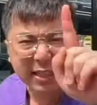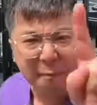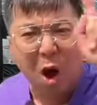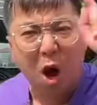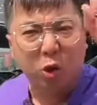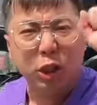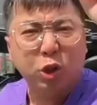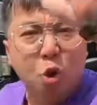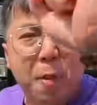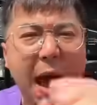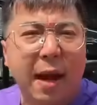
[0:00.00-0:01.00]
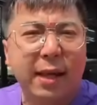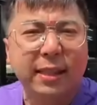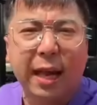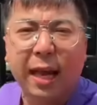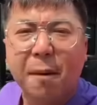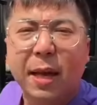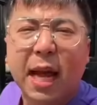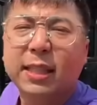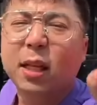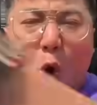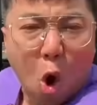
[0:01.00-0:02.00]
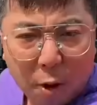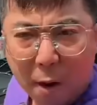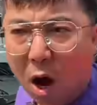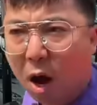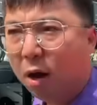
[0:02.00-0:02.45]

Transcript: เต็มออกรถศูนย์บาทเลยจ่ายแค่ประกันจัดโอนพอ